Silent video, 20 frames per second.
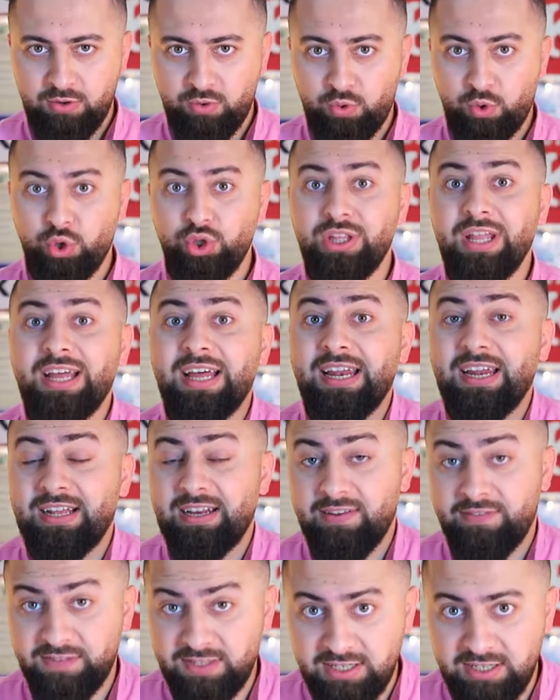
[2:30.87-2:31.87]
وحط
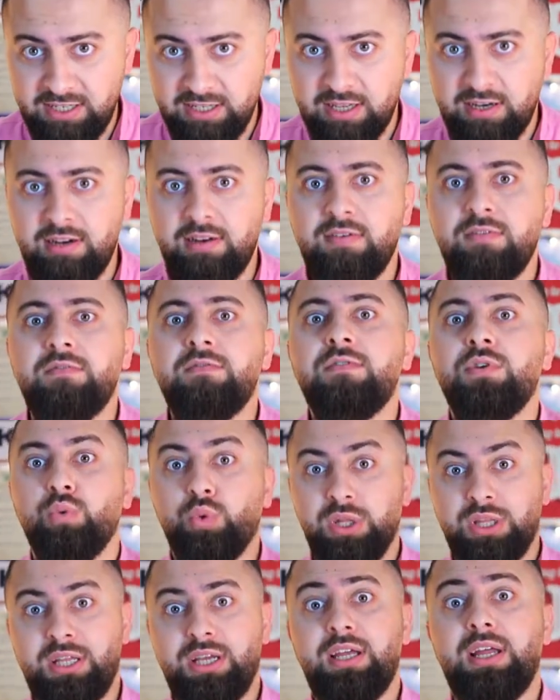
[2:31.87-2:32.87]
حالك نفسيا في
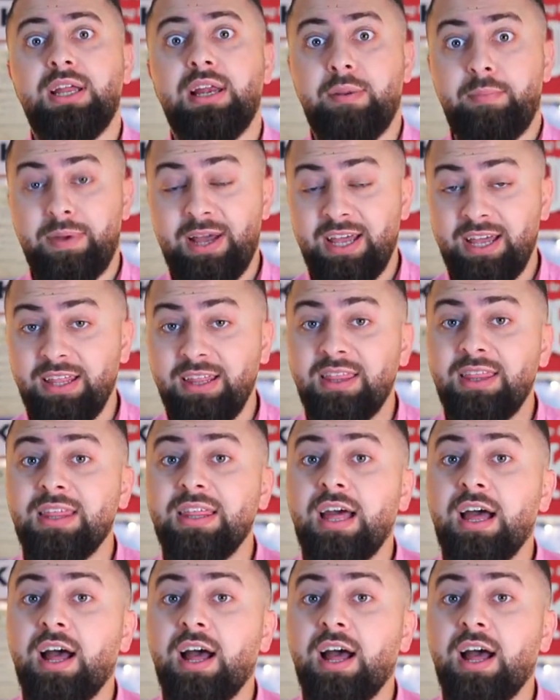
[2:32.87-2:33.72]
وضع البحث